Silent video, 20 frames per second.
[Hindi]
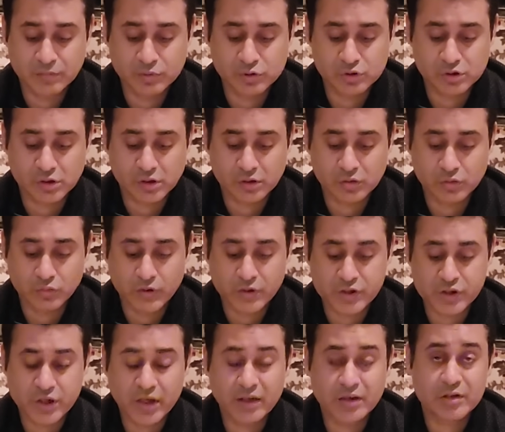मुस्तरद हुए
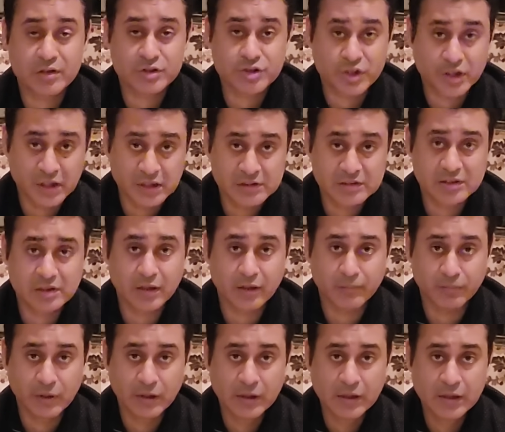शेख रशीद
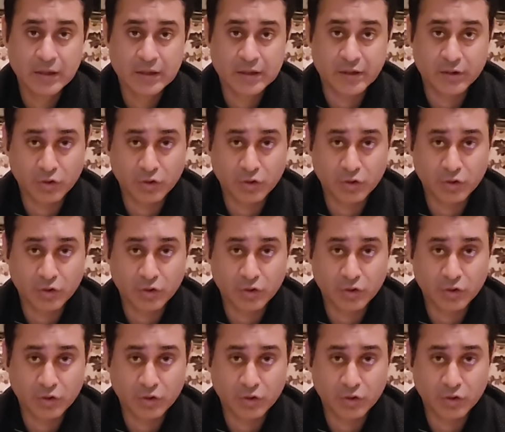साहब के